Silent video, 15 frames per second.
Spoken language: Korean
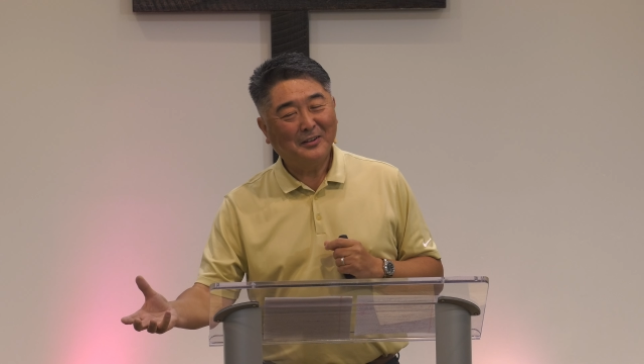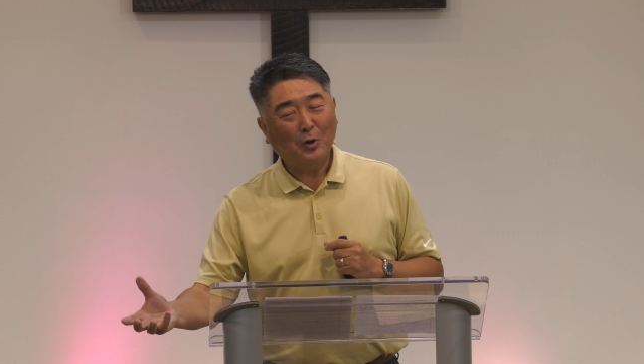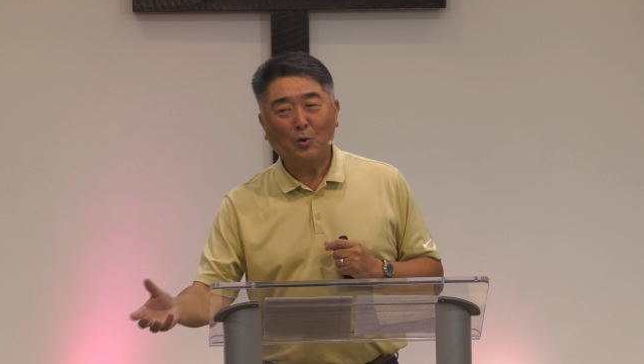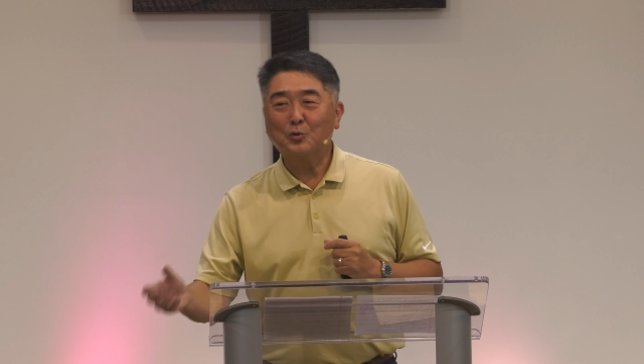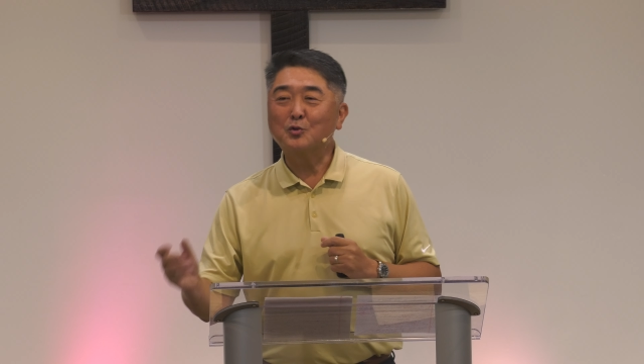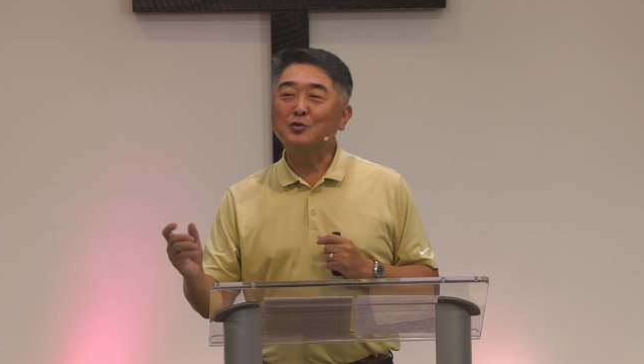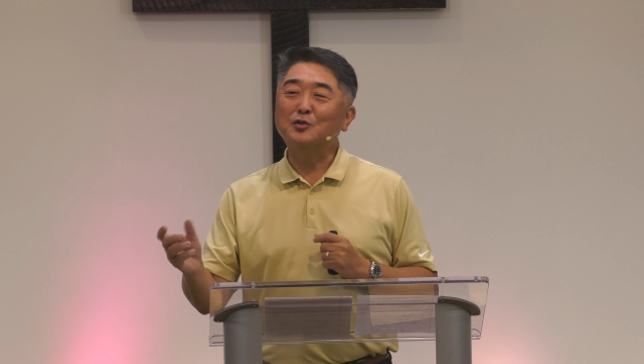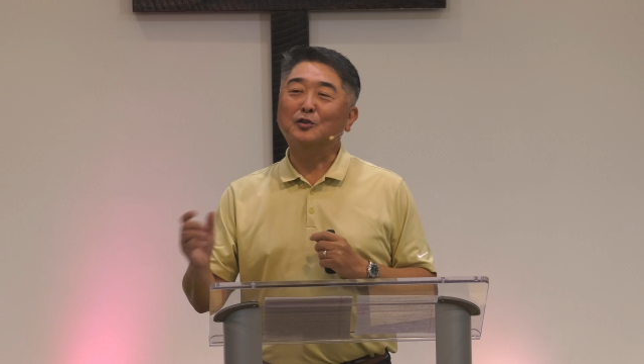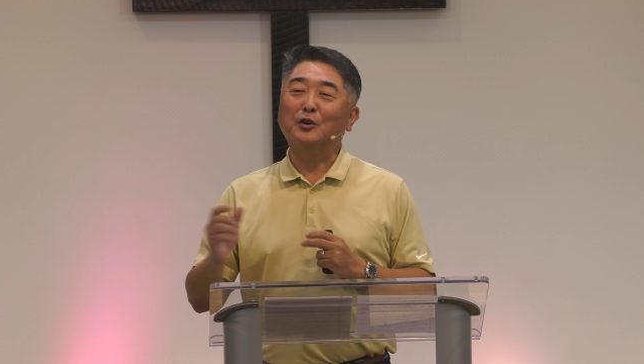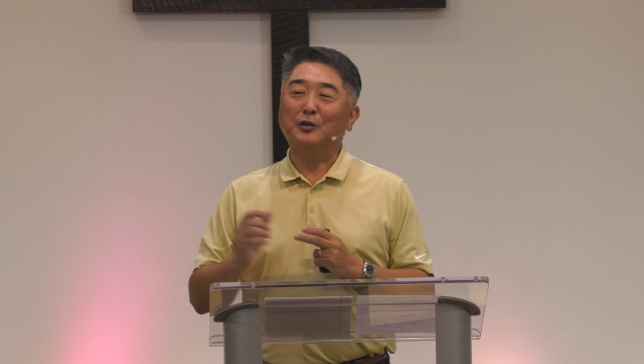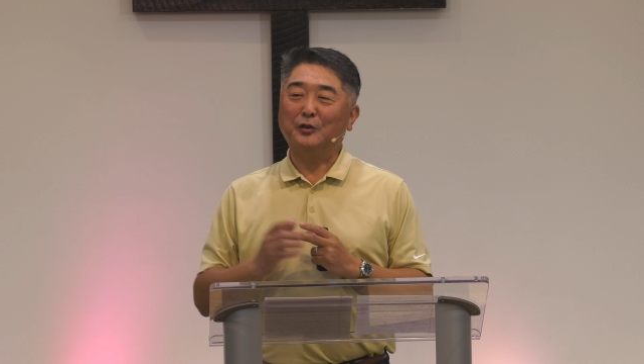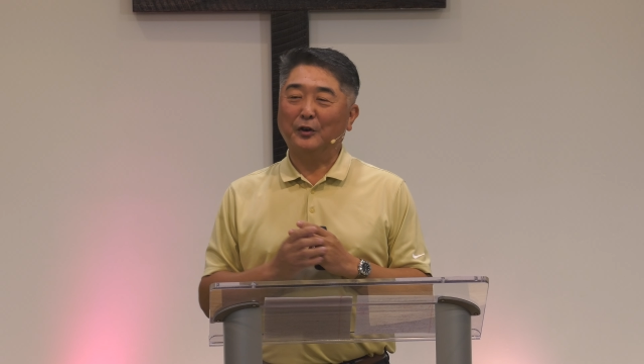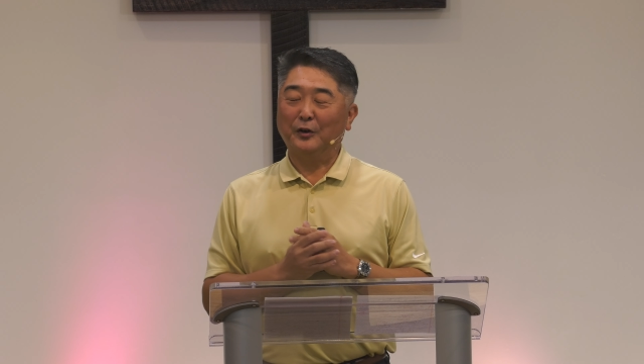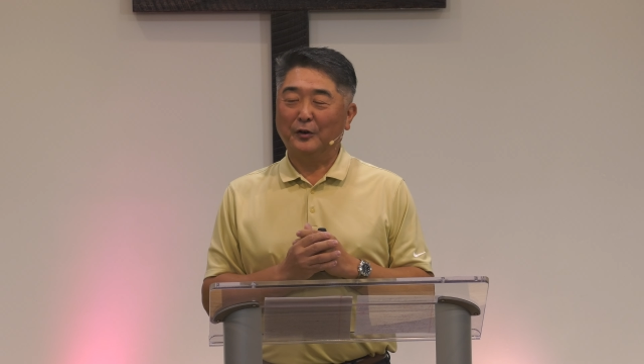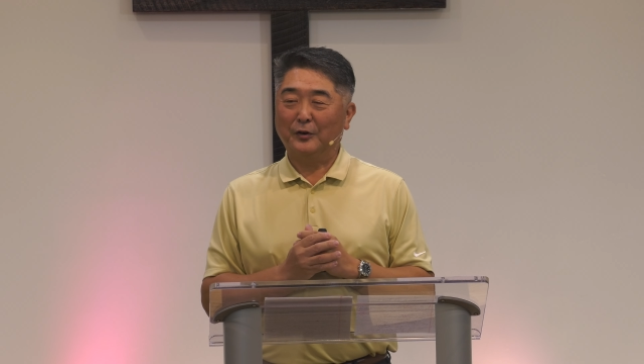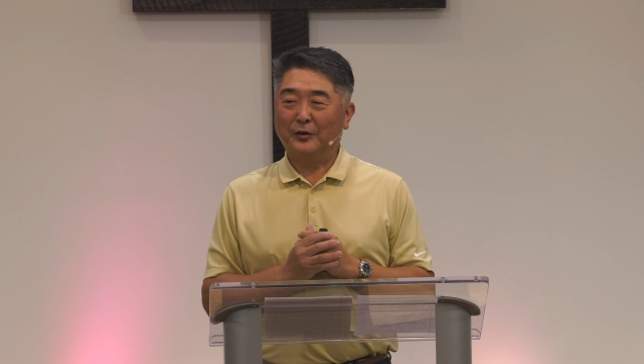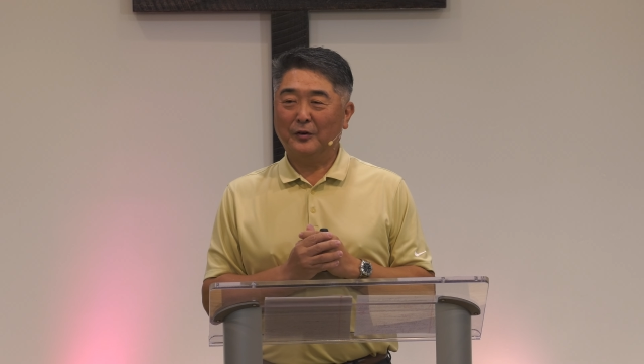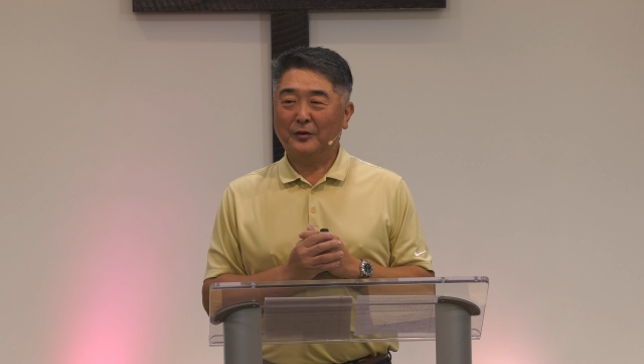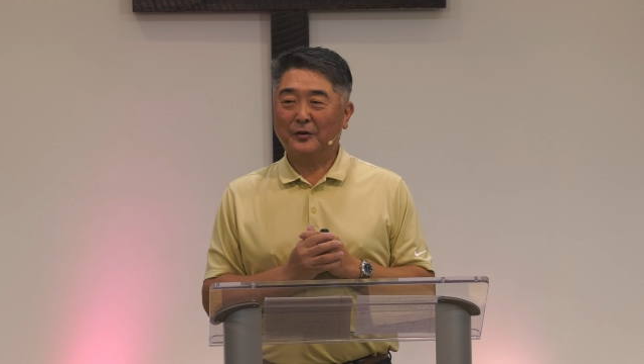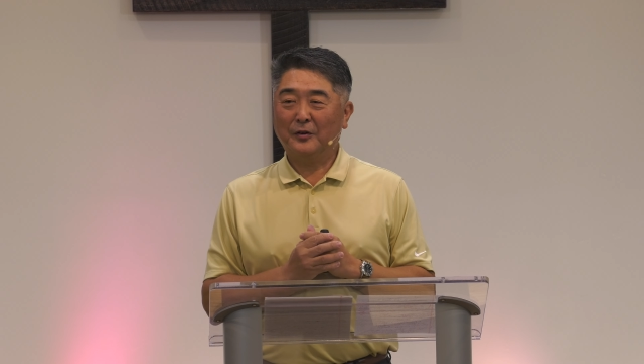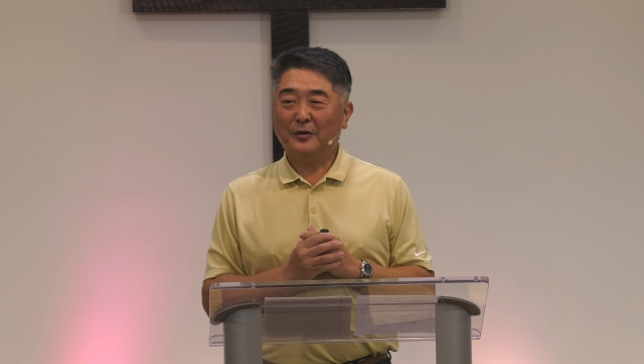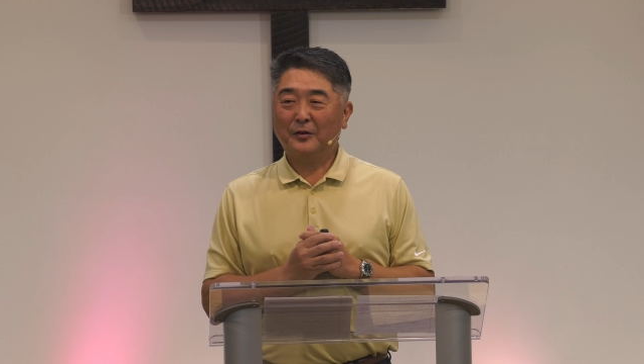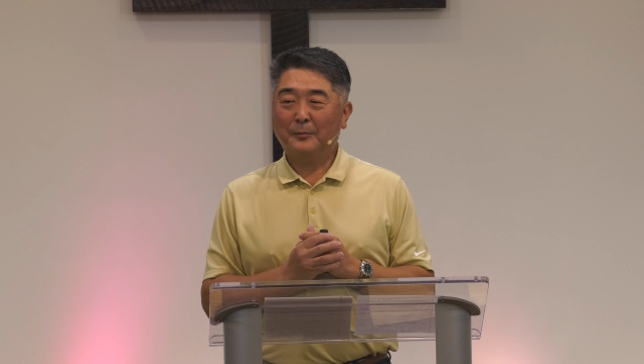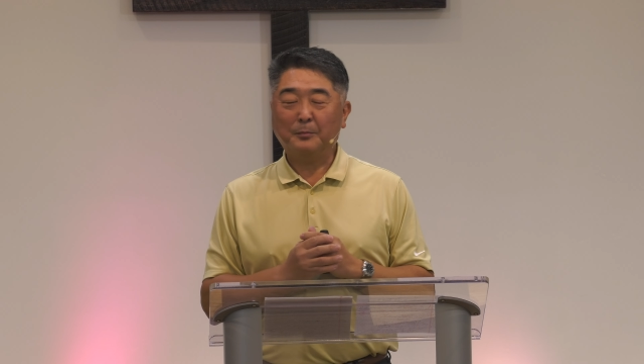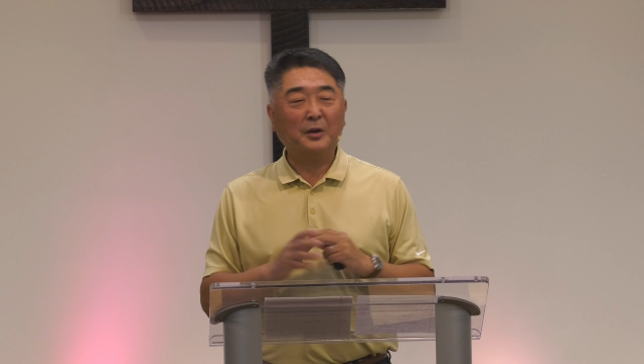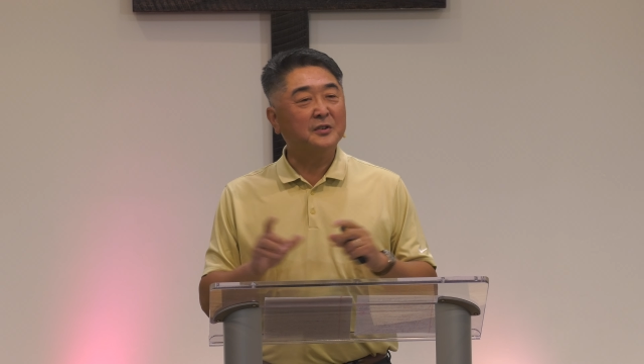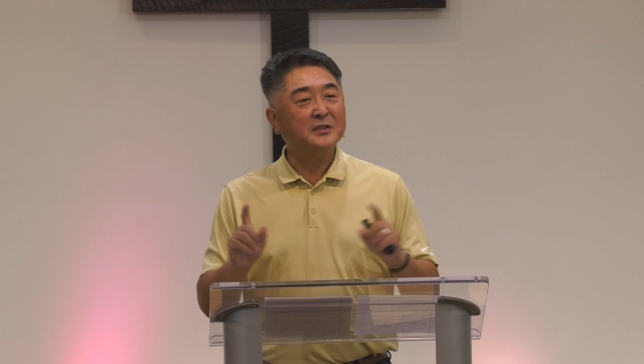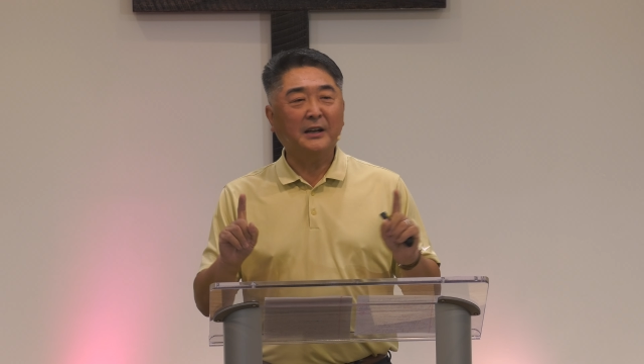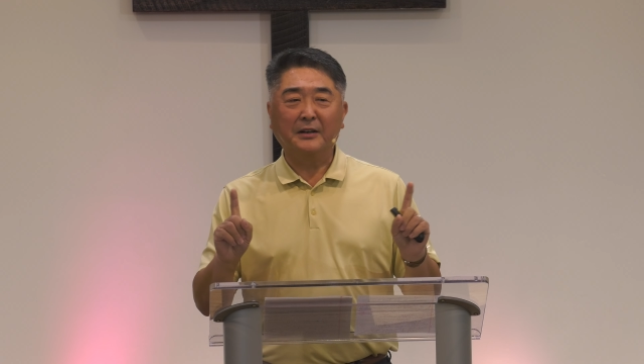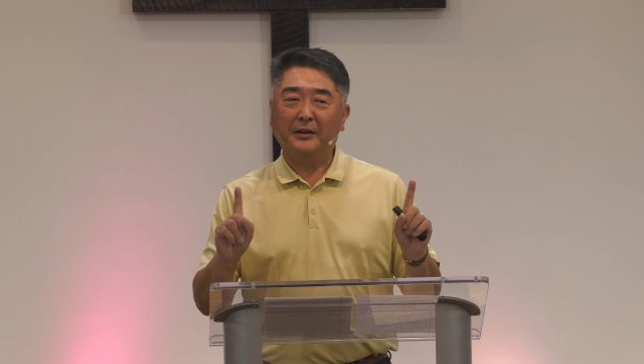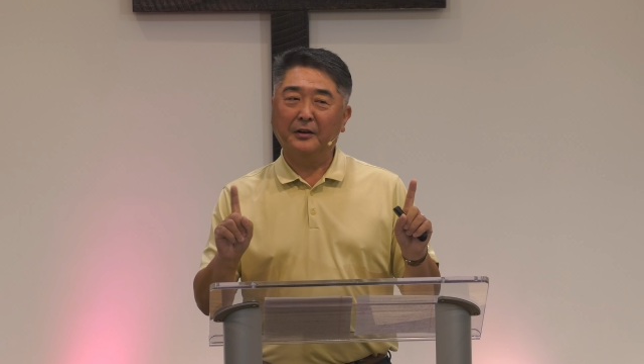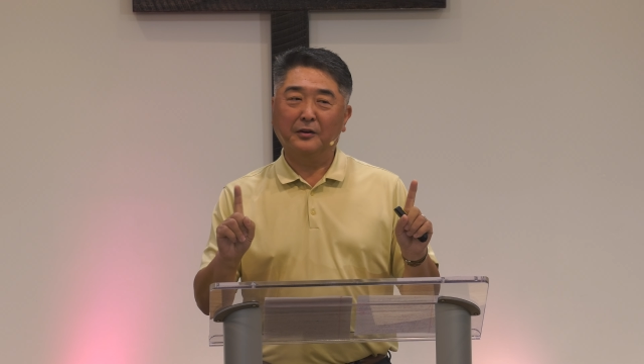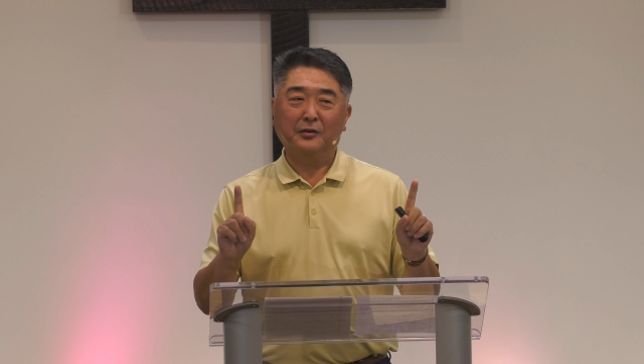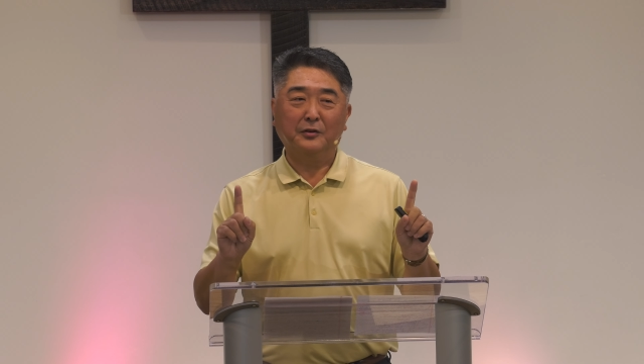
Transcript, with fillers: 옥수수를 거둬요. 변치 않아요.